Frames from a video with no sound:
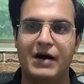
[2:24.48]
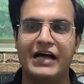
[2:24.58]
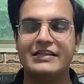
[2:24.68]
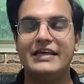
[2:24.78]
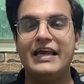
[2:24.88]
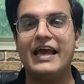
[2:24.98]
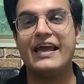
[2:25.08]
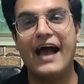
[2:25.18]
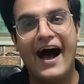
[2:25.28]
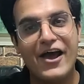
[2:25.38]
बात की
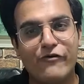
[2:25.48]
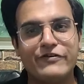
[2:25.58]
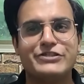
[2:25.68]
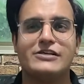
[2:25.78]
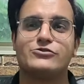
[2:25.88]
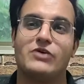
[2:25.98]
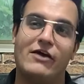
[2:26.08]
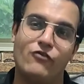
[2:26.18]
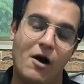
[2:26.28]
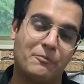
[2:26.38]
है कि हाई ऑफिशियल जो
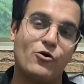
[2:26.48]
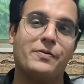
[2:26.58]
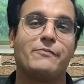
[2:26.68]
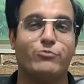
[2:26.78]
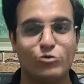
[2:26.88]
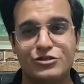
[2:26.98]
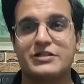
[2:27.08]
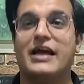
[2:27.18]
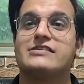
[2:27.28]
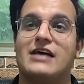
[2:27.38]
है वो हमको फिर
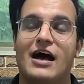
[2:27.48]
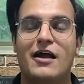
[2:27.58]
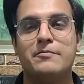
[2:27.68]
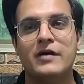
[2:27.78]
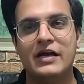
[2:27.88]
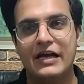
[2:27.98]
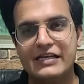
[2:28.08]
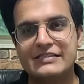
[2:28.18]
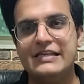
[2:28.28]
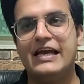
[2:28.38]
पूछते हैं साहब
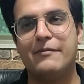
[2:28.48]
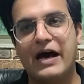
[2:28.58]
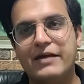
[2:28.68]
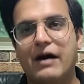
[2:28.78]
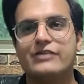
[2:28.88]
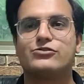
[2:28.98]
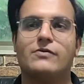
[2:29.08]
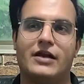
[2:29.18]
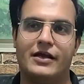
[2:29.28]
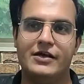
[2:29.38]
इसलिए हमारी बात
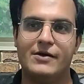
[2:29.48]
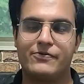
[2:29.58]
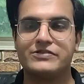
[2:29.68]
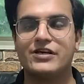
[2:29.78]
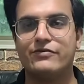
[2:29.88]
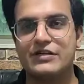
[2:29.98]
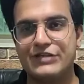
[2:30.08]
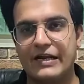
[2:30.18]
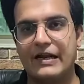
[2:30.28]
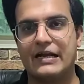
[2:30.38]
सुन लें प्रोसिक्यूटर
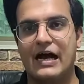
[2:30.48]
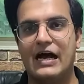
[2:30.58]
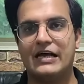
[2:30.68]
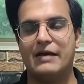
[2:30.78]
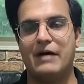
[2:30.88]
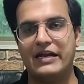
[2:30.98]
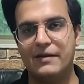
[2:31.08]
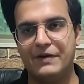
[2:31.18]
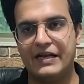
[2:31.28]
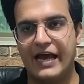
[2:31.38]
जनरल ने कहा कि
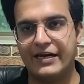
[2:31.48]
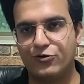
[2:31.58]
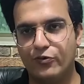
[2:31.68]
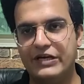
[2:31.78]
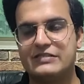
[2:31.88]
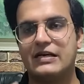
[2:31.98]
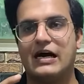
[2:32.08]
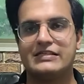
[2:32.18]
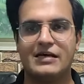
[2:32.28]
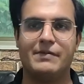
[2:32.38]
मानिए पीटीआई ने ट्वीट से
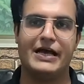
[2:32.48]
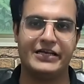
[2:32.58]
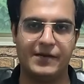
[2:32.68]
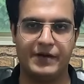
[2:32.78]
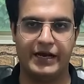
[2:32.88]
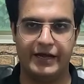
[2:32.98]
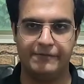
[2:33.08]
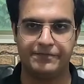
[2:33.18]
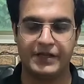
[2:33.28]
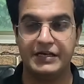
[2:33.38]
खासा बयानिया बनाया
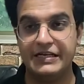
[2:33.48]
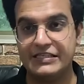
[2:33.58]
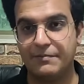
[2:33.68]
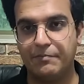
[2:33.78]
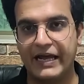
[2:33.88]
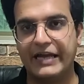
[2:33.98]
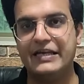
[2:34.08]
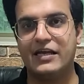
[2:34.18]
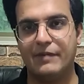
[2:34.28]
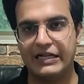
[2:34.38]
ये जब
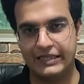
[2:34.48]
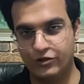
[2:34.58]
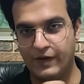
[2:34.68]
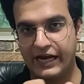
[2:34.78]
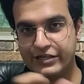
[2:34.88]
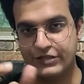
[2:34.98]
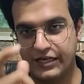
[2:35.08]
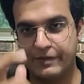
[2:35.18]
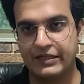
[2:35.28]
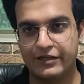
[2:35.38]
बयानिए की बात की तो मैं आगे
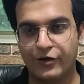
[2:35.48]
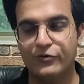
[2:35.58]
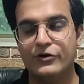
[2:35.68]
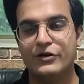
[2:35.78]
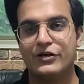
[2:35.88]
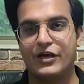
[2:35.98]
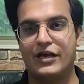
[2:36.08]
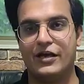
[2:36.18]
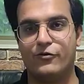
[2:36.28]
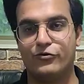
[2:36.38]
चल के बताता हूं
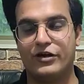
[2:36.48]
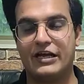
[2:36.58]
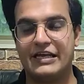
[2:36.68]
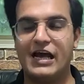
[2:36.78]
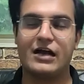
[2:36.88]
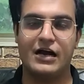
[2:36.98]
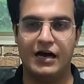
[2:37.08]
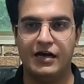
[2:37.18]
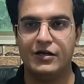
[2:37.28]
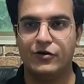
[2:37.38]
कि उन्होंने क्या
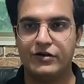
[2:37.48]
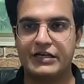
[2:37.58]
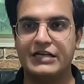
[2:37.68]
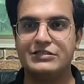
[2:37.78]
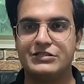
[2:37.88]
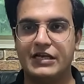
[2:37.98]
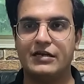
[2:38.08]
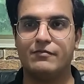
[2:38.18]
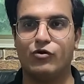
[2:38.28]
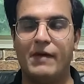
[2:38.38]
कहा उन्होंने कहा जी
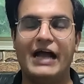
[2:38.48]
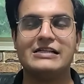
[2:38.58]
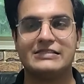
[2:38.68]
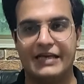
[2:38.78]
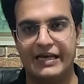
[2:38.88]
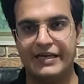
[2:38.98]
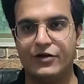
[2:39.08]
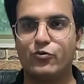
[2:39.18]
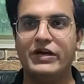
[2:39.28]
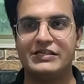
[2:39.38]
जिन मोबाइल से
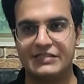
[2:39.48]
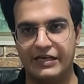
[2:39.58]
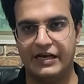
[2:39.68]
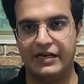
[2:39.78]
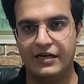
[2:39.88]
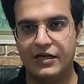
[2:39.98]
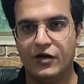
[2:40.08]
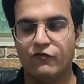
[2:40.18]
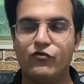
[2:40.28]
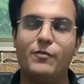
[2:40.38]
ये ट्वीट्स की गई
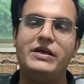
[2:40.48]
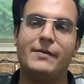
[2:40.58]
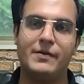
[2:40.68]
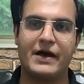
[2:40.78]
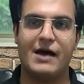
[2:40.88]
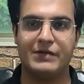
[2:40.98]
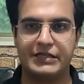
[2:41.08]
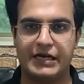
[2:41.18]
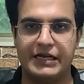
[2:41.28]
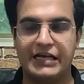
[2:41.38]
वो भी अभी
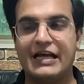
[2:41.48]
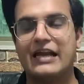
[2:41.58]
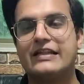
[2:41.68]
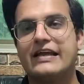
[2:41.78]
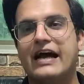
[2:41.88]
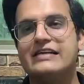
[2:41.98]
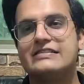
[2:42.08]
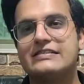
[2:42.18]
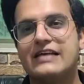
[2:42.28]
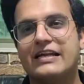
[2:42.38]
बरामद करनी है अदालत ने कहा
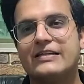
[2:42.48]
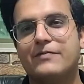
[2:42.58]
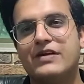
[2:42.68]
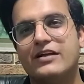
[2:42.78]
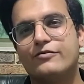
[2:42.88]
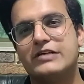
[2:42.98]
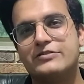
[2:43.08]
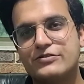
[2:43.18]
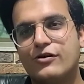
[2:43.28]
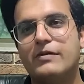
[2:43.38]
इससे ज्यादा धमकियां तो
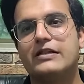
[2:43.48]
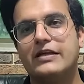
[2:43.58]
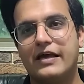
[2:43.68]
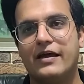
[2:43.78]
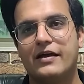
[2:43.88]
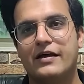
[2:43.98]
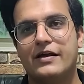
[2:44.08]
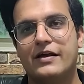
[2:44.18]
जजेस को मिलती हैं